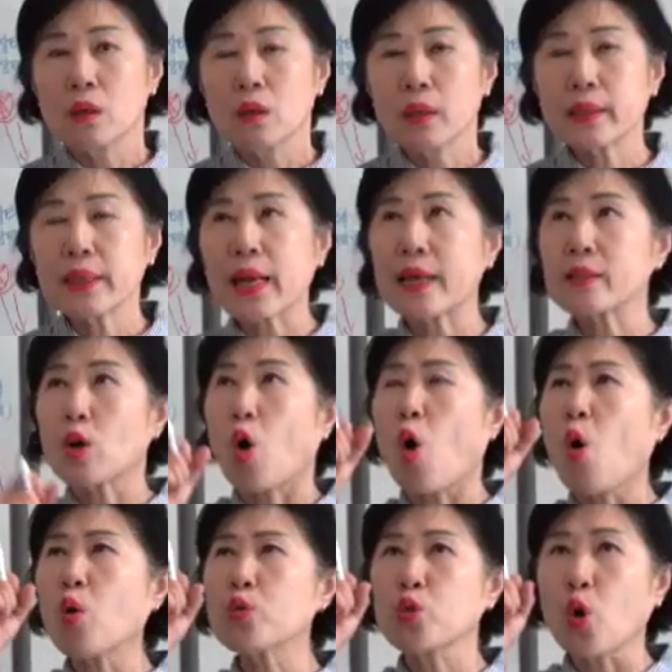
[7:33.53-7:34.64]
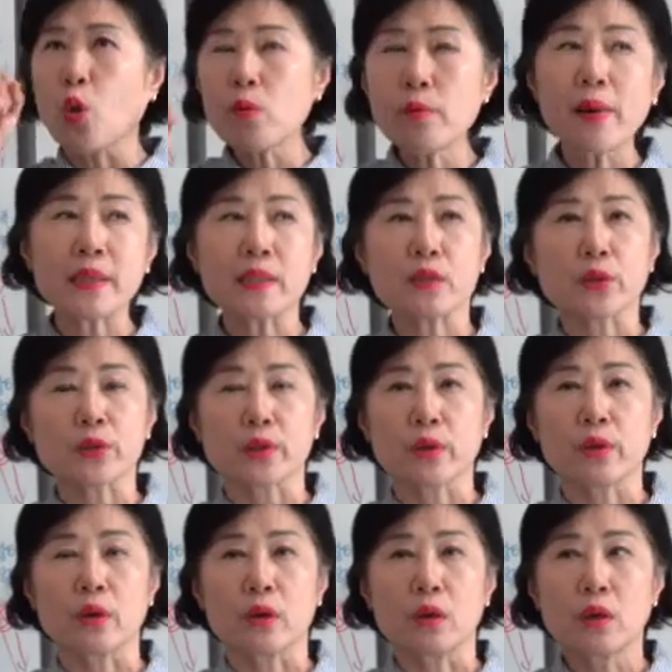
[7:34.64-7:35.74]
그러니까 내가 어 너무
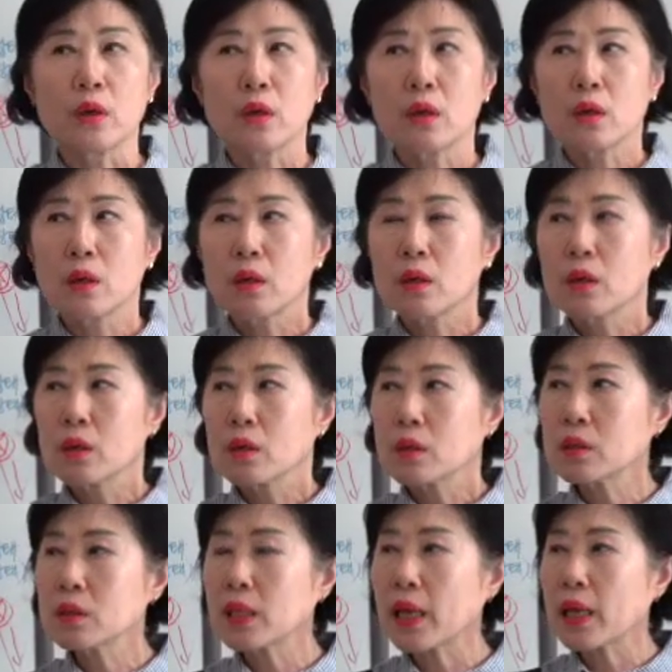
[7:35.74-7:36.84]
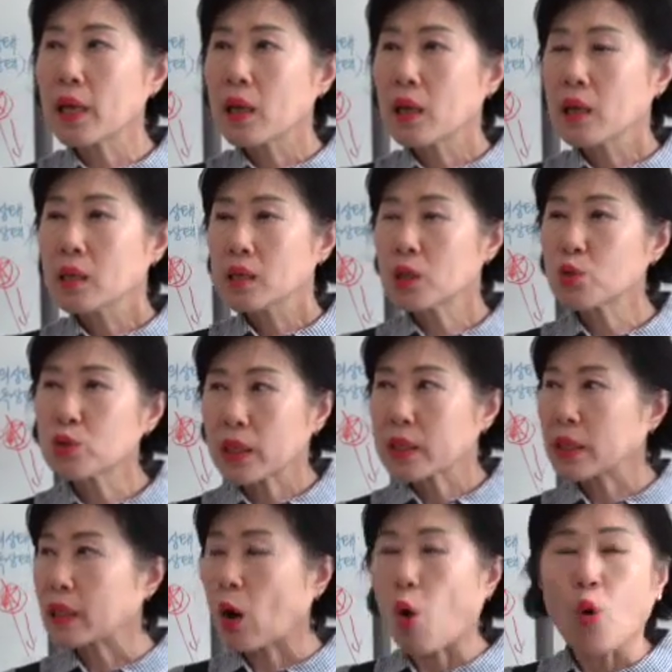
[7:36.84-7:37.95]
맛있었어요. 근데
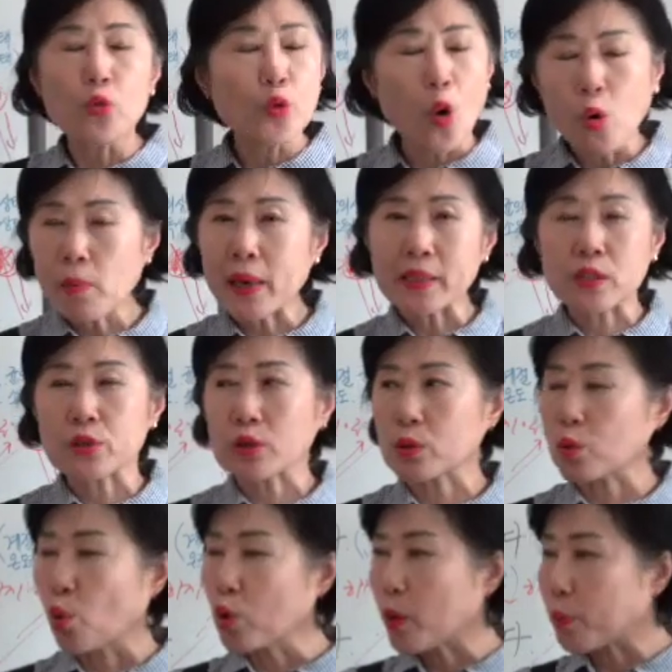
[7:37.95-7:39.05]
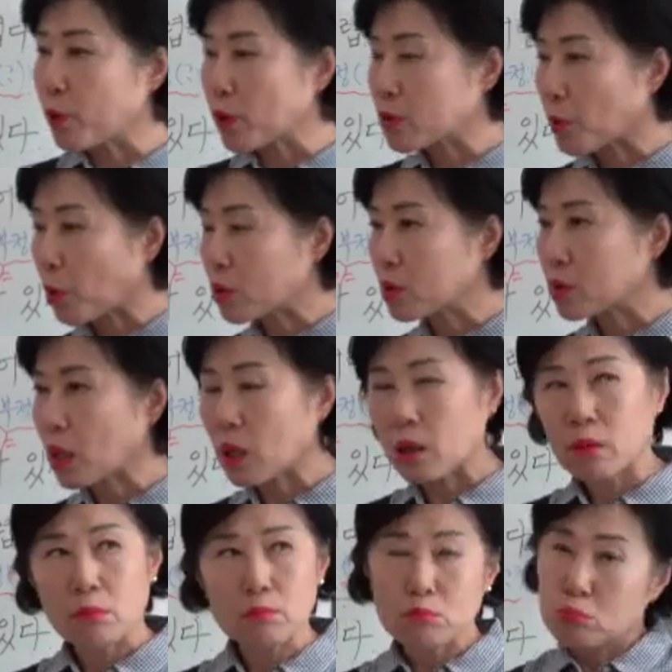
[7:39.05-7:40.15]
친구들한테 나 너무 맛있었어. 오늘 불러서
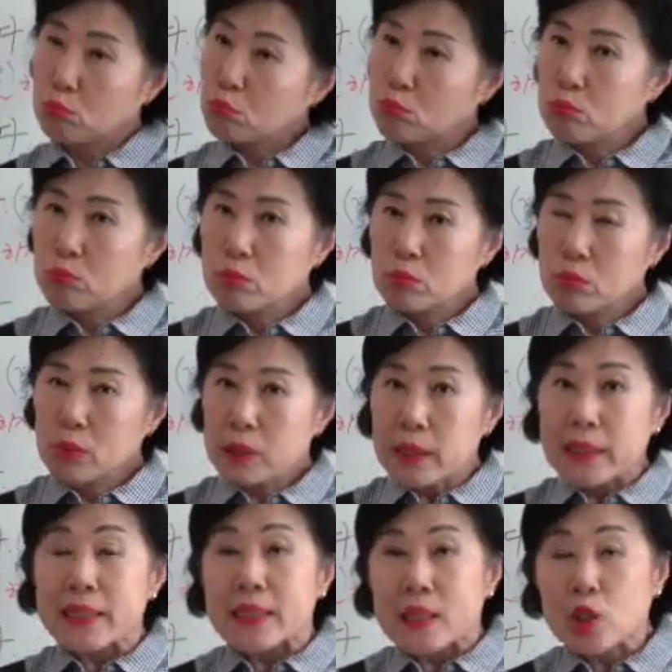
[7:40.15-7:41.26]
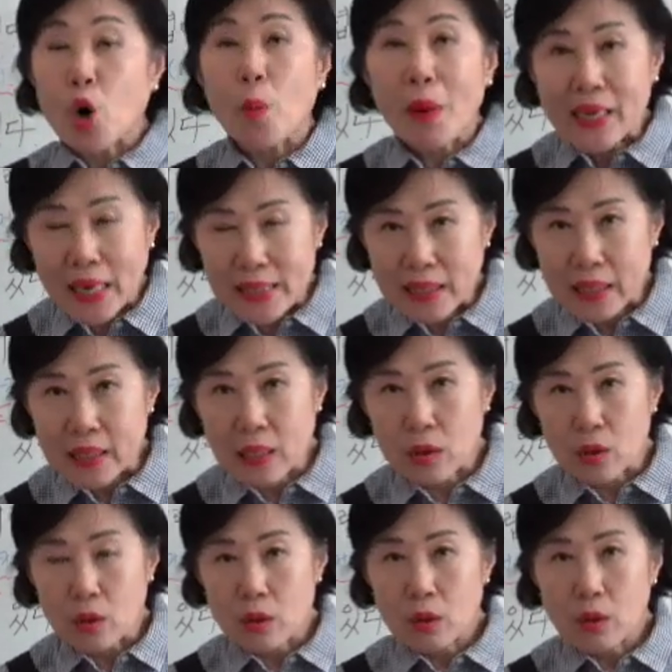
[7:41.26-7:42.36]
먹었는데 저만
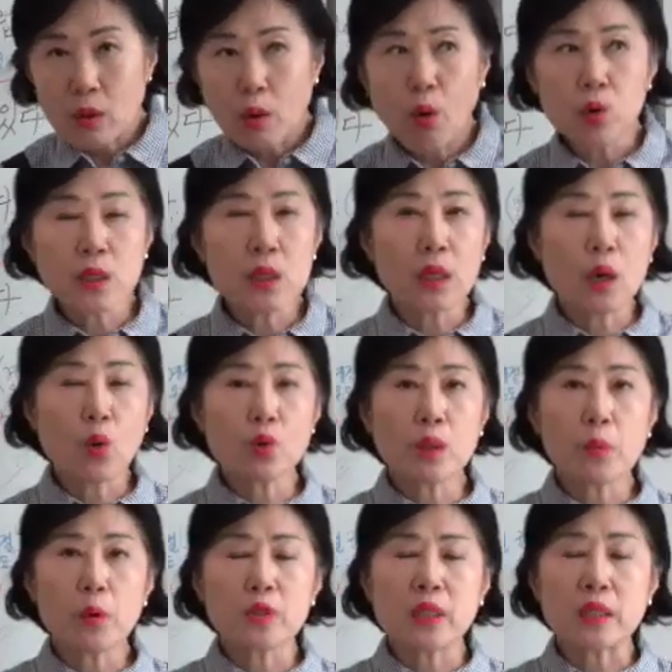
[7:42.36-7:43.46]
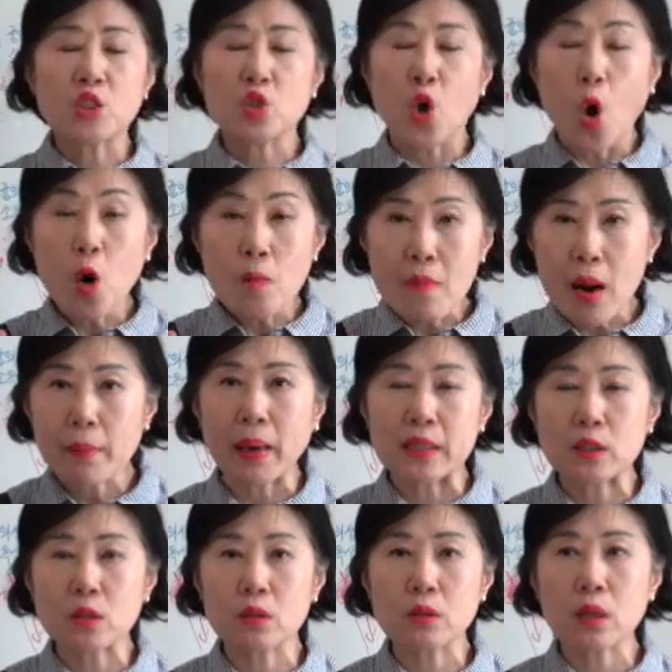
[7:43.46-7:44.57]
알잖아요. 어제 내가 혼자 먹었을 때 정말
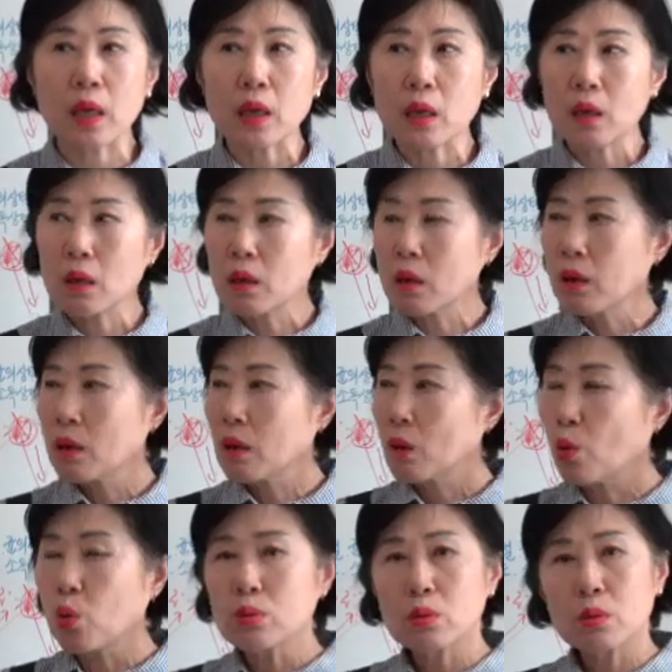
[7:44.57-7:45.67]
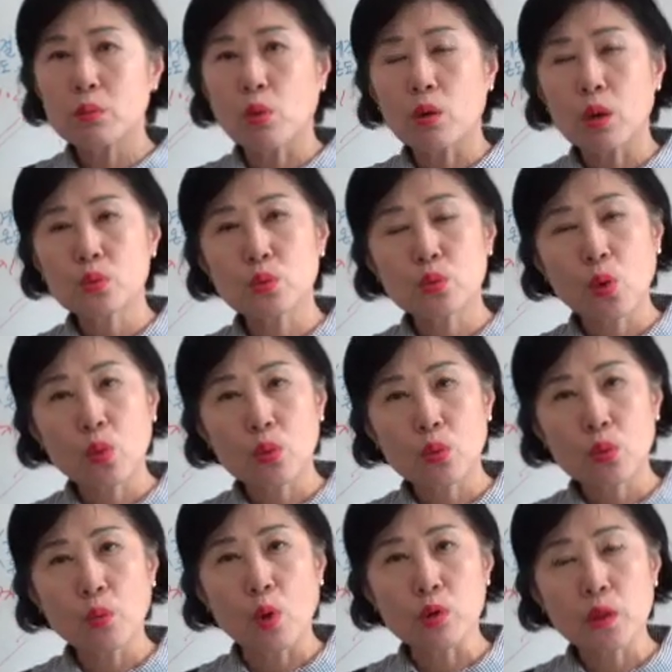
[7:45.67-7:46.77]
맛있었는데 오늘은 뭔가
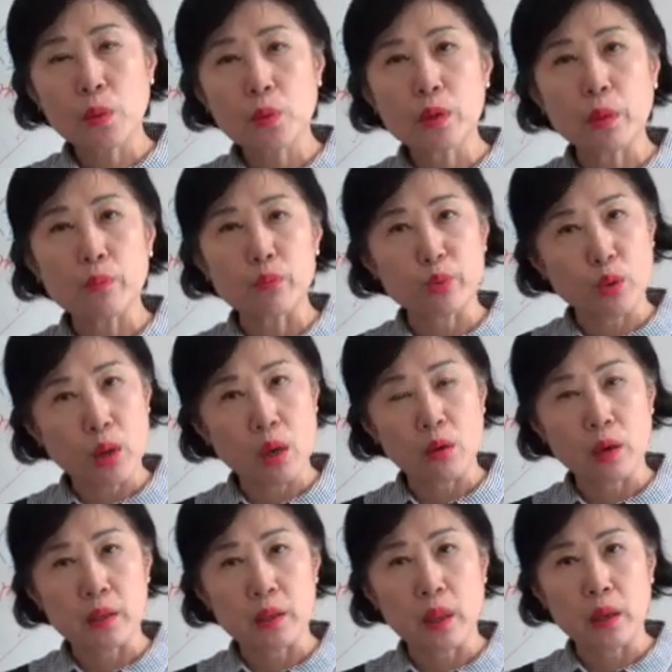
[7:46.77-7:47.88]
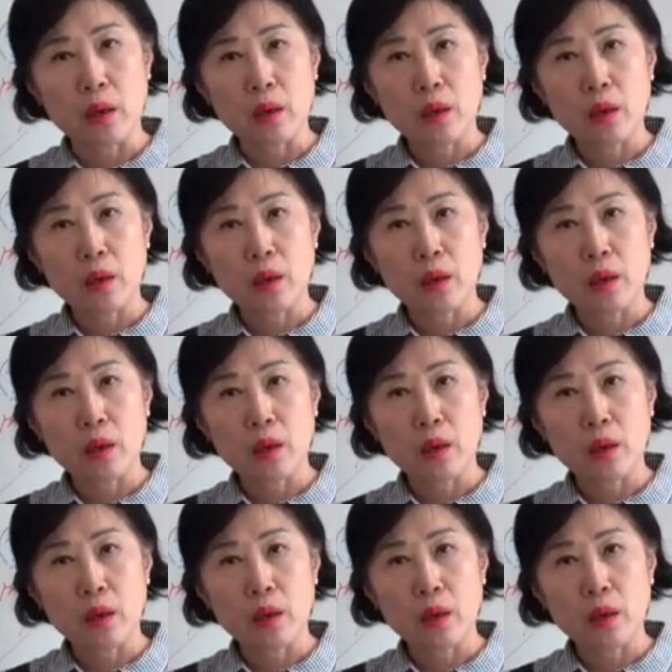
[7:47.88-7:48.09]
조금 어제보다 부족한 것 같아요.